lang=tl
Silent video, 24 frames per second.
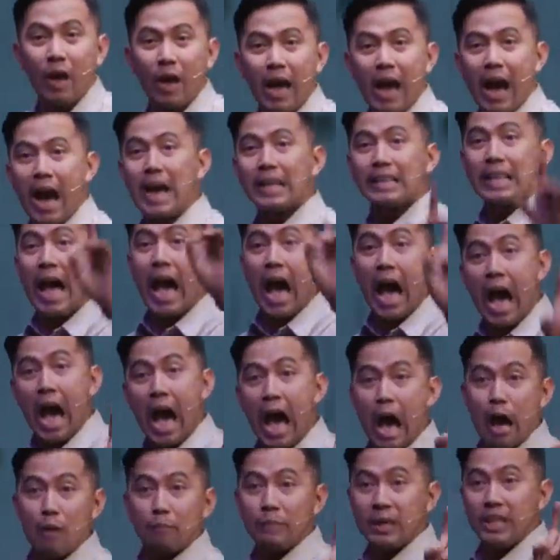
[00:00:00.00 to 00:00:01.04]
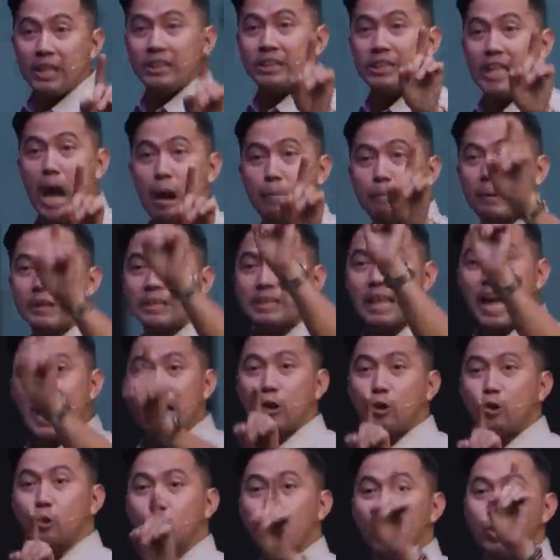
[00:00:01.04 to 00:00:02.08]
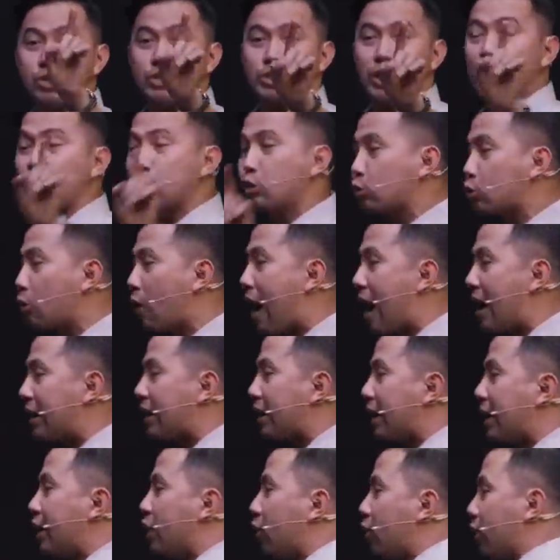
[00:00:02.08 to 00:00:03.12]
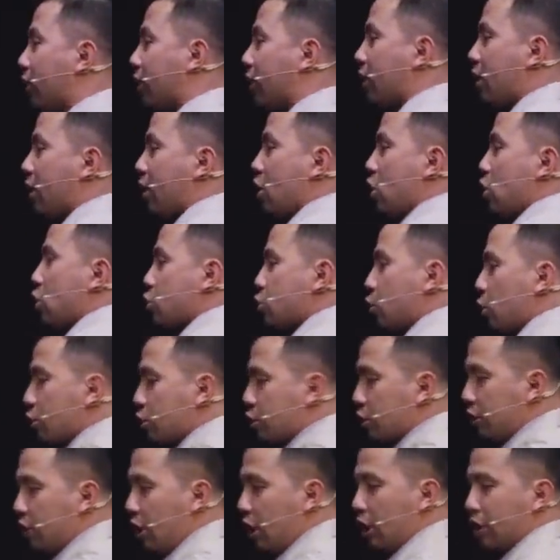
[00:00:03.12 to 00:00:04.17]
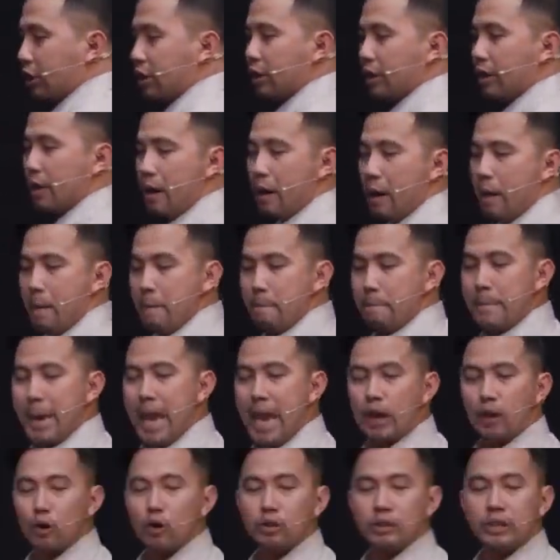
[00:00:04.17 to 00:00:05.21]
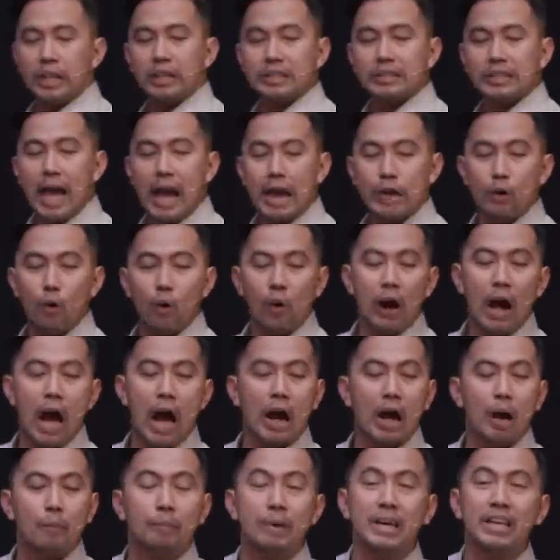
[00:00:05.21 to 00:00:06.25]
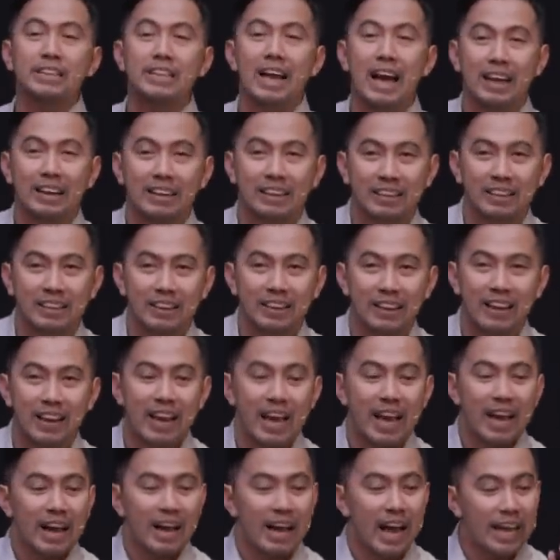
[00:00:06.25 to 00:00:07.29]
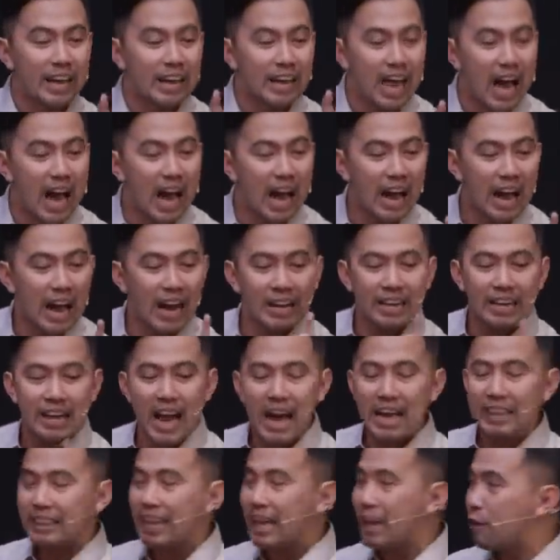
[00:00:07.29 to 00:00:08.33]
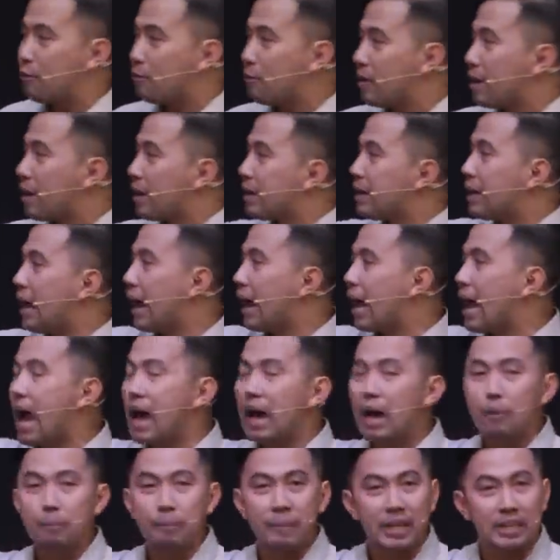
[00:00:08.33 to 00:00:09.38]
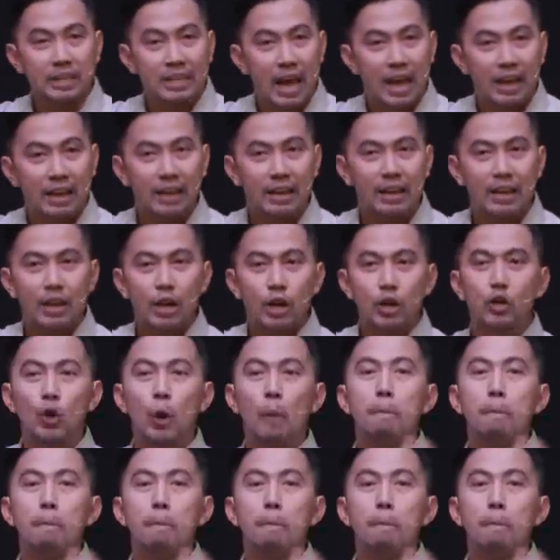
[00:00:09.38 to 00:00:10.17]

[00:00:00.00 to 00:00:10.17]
At aamin dapat tayo doon sa katotohanan na yon. Susunod, meron din tayong kakapitan. Kailangan nating ng kakapitan yung